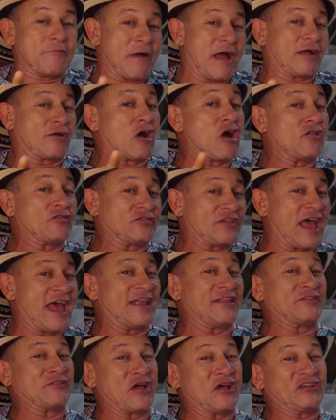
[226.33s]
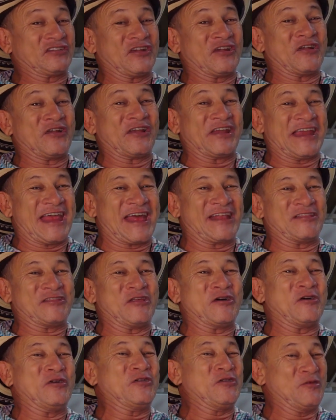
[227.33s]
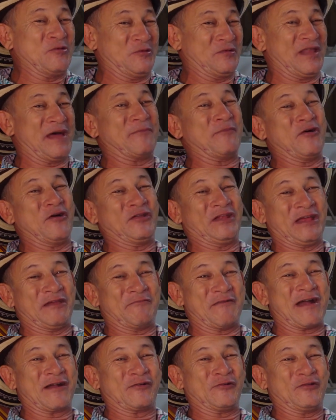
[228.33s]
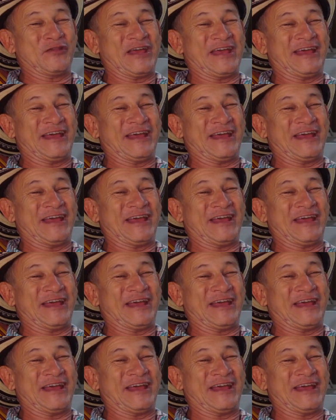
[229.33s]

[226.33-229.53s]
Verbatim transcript: iba contento sonriendo y una mona iba con